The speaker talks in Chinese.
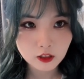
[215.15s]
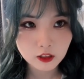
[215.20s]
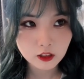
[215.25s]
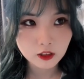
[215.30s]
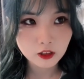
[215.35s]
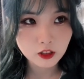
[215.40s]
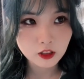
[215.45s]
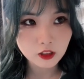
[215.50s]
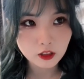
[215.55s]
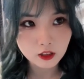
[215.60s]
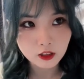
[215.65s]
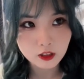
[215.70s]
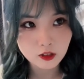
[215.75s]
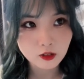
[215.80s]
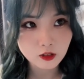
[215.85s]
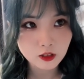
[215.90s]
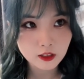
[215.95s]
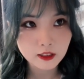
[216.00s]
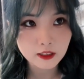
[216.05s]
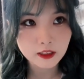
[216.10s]
但是
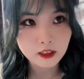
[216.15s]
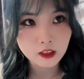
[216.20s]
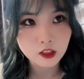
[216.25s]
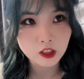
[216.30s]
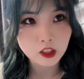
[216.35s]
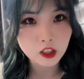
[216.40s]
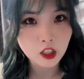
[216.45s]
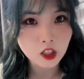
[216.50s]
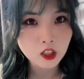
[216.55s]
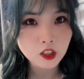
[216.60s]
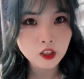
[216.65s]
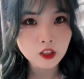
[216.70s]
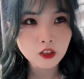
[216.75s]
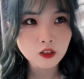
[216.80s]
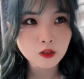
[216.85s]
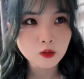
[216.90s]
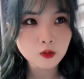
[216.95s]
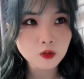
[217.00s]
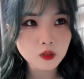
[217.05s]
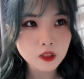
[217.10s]
就很紧张，
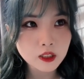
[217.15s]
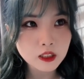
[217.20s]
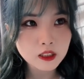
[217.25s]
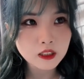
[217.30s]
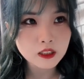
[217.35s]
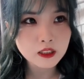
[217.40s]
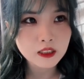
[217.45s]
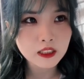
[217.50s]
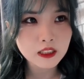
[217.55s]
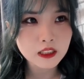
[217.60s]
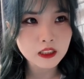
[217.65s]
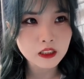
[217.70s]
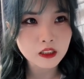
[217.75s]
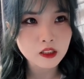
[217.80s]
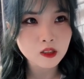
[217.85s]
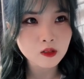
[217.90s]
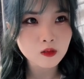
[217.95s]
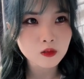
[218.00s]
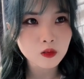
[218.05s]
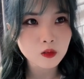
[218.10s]
我也很想领
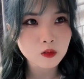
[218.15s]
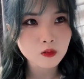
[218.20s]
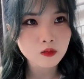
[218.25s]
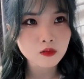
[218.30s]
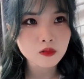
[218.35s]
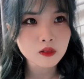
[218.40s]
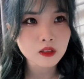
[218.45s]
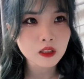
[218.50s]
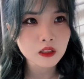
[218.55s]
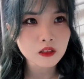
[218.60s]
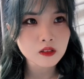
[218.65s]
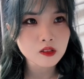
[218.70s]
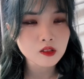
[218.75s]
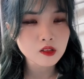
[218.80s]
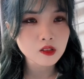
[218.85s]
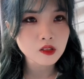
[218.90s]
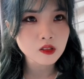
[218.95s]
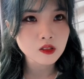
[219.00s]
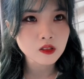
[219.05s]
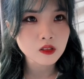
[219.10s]
应援物，但
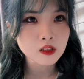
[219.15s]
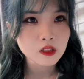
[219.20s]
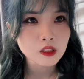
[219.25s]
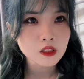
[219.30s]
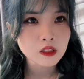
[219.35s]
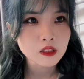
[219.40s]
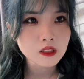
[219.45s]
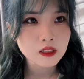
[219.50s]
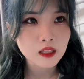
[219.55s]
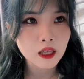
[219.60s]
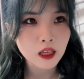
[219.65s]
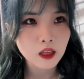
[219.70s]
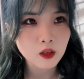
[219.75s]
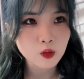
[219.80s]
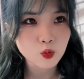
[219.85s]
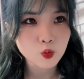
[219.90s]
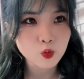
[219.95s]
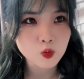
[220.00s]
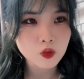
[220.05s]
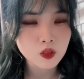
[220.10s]
是感
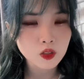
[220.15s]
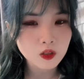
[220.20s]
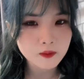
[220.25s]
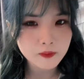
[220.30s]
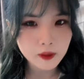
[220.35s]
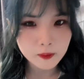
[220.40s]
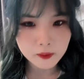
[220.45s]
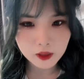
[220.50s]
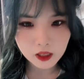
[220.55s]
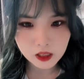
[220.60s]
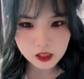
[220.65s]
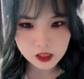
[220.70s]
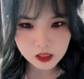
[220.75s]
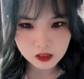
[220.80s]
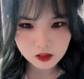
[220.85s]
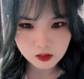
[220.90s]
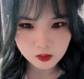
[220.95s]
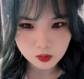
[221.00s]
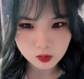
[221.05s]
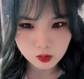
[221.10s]
觉妈妈这
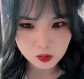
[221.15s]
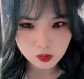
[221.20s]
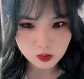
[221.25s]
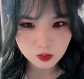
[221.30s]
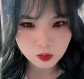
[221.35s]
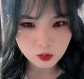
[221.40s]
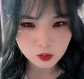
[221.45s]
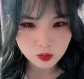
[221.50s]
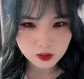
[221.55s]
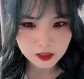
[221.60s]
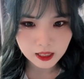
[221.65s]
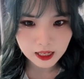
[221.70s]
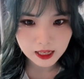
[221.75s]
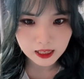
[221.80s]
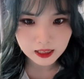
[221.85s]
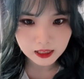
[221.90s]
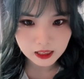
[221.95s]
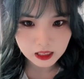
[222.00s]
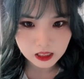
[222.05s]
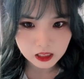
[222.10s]
样子会会太
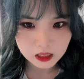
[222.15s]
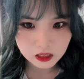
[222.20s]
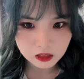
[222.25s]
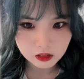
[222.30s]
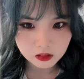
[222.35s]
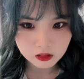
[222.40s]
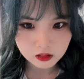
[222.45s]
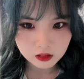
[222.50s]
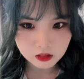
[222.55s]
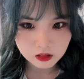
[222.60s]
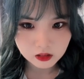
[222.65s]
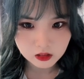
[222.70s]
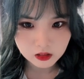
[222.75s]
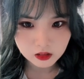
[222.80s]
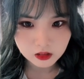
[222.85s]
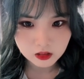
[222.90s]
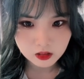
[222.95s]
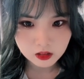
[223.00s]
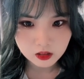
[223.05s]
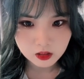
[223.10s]
累了。
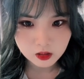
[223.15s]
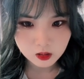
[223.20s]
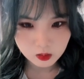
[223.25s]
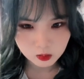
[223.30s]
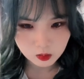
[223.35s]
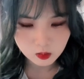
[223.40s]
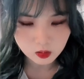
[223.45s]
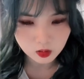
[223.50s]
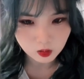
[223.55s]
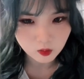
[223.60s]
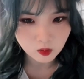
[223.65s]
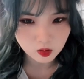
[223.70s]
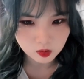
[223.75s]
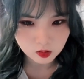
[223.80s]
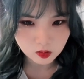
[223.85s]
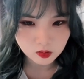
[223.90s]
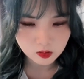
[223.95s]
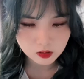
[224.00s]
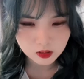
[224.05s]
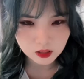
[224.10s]
对，广
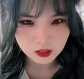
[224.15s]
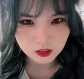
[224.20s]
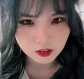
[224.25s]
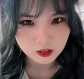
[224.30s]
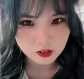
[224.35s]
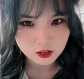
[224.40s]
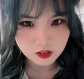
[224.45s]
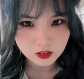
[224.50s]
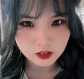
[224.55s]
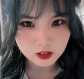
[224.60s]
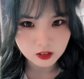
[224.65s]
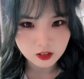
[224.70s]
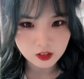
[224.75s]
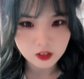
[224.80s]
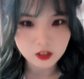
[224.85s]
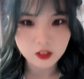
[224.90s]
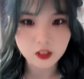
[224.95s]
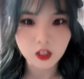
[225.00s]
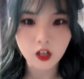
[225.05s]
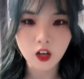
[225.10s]
州去香港真的很
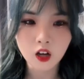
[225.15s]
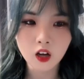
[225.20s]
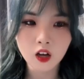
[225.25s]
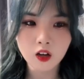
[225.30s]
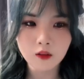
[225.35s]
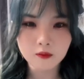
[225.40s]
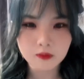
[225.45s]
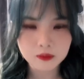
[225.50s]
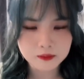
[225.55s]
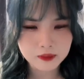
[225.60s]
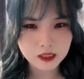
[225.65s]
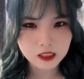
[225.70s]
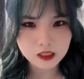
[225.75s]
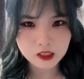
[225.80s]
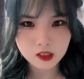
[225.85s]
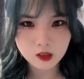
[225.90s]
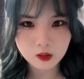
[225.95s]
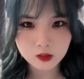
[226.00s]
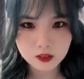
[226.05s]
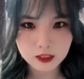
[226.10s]
正常，妈妈这
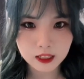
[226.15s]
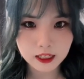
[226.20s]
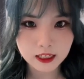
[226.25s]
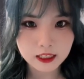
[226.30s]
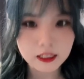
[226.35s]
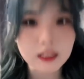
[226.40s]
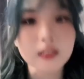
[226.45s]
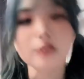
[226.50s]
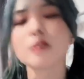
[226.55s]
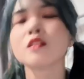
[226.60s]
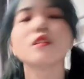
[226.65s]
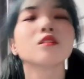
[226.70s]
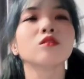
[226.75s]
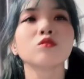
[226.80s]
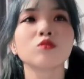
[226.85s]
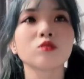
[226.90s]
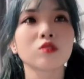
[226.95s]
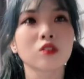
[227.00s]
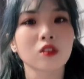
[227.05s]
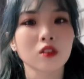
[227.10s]
样会太累了。
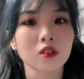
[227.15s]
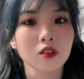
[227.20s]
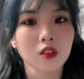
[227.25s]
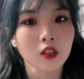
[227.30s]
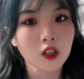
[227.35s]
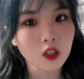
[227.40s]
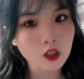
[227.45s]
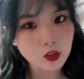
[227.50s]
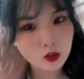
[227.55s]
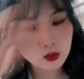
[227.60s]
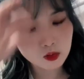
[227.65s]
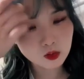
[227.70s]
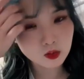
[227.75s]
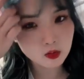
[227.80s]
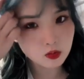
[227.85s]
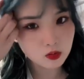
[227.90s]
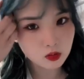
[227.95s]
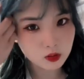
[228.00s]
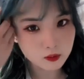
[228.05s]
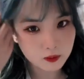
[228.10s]
就是如
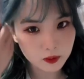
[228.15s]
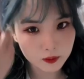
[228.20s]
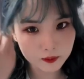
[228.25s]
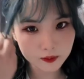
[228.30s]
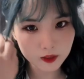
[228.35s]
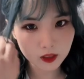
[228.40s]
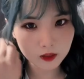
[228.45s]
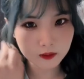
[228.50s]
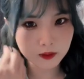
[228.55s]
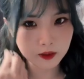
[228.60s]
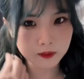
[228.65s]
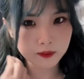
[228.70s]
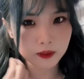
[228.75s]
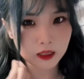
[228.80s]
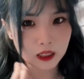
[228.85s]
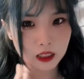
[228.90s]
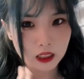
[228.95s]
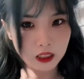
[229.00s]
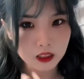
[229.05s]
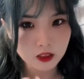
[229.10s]
果妈让妈
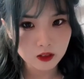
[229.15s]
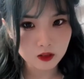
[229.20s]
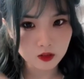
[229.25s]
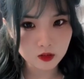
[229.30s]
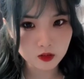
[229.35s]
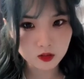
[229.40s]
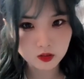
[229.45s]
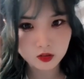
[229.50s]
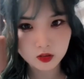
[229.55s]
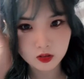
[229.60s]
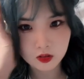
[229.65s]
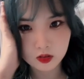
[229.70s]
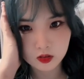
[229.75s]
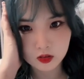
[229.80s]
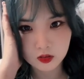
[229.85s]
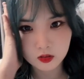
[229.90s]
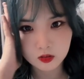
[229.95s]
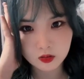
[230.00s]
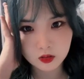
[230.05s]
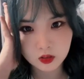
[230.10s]
妈就是
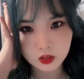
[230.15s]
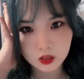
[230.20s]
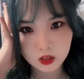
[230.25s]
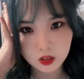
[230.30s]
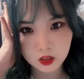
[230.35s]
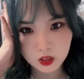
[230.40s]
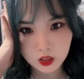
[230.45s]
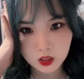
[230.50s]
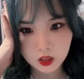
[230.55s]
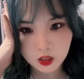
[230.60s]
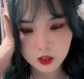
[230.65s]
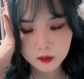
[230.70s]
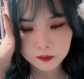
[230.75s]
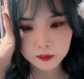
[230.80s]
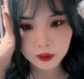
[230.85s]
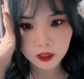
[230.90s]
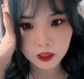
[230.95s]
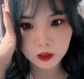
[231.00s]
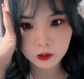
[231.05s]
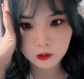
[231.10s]
说
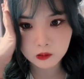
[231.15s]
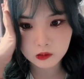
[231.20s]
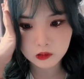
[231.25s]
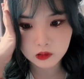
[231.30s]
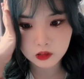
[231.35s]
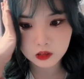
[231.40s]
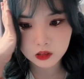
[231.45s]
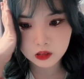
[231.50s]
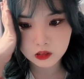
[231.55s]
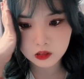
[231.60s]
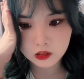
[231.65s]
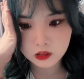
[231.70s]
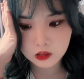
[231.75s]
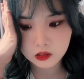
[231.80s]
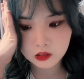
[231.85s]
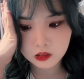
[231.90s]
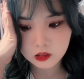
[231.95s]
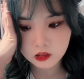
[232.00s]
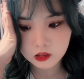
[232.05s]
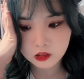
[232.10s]
陪我
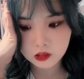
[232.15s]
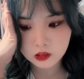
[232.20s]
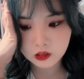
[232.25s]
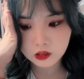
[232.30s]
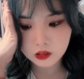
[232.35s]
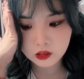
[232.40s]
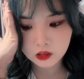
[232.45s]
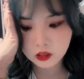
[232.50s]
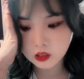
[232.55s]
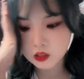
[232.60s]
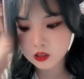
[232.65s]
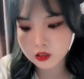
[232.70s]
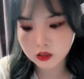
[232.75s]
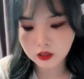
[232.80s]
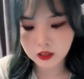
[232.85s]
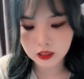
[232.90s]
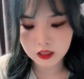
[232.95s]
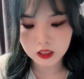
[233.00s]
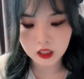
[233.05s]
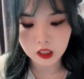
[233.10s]
一直
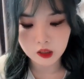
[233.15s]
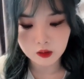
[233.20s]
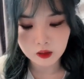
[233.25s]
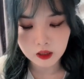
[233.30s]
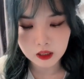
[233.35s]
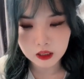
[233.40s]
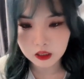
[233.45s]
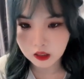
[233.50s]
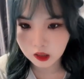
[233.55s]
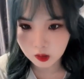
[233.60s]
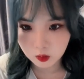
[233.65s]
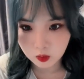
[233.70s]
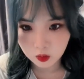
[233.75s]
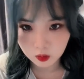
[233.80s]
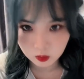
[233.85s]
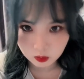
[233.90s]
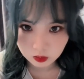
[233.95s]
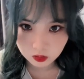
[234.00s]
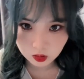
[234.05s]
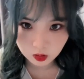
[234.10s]
在场外领应援
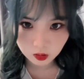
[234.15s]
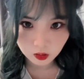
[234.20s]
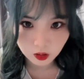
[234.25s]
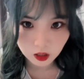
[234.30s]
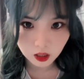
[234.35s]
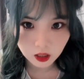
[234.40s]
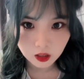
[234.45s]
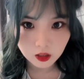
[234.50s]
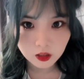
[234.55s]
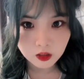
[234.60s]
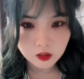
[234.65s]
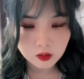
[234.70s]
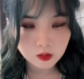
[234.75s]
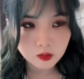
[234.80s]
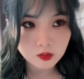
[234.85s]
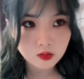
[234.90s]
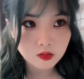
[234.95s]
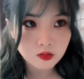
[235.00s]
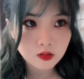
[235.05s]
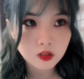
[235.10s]
物的话，
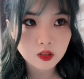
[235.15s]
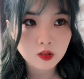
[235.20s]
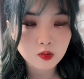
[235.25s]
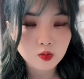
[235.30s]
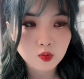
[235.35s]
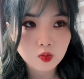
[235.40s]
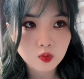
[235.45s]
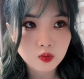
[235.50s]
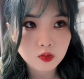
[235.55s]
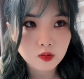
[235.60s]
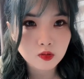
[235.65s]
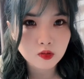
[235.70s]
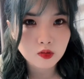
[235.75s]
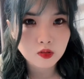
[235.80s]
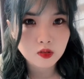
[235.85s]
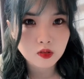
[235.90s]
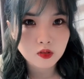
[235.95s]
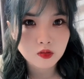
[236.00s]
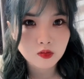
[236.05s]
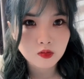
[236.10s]
所以说就
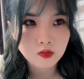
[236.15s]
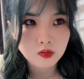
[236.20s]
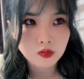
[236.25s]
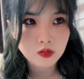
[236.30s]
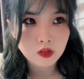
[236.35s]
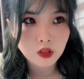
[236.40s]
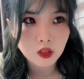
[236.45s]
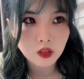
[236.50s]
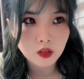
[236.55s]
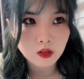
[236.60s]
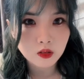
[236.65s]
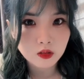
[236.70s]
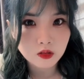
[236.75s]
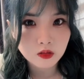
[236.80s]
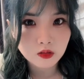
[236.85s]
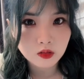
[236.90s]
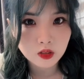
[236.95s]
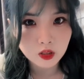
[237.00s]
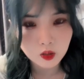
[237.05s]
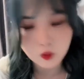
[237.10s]
是去到
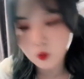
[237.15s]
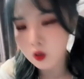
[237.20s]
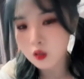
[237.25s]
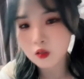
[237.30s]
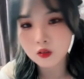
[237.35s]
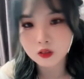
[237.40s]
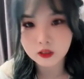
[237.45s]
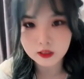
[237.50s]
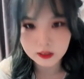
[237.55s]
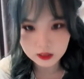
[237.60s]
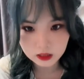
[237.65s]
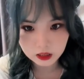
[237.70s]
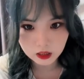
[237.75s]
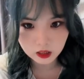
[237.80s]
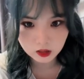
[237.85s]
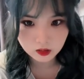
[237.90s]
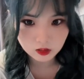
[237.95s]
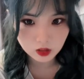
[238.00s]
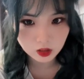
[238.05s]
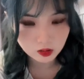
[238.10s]
先逛会儿
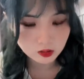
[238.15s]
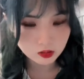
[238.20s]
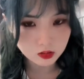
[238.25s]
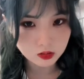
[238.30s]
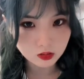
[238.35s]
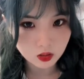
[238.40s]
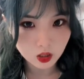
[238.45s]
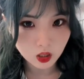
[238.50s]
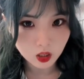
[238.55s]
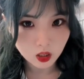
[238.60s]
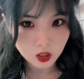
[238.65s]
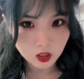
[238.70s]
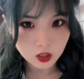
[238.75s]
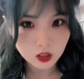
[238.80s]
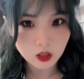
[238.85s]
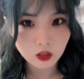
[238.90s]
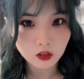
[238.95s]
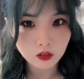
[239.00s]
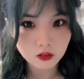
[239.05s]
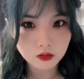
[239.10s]
街再去，
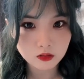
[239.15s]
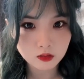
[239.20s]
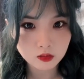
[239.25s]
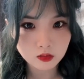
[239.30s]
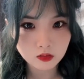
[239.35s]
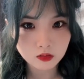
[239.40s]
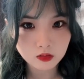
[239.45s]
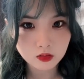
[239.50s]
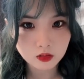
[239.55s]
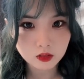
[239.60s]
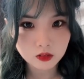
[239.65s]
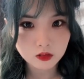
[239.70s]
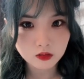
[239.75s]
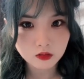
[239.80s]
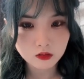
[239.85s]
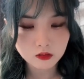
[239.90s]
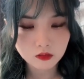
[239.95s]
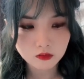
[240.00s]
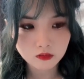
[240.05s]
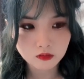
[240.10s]
然后
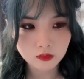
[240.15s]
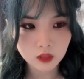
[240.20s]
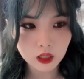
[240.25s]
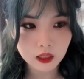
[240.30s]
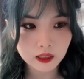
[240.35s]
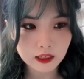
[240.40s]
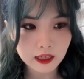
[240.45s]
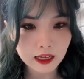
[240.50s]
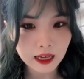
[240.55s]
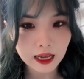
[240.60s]
看看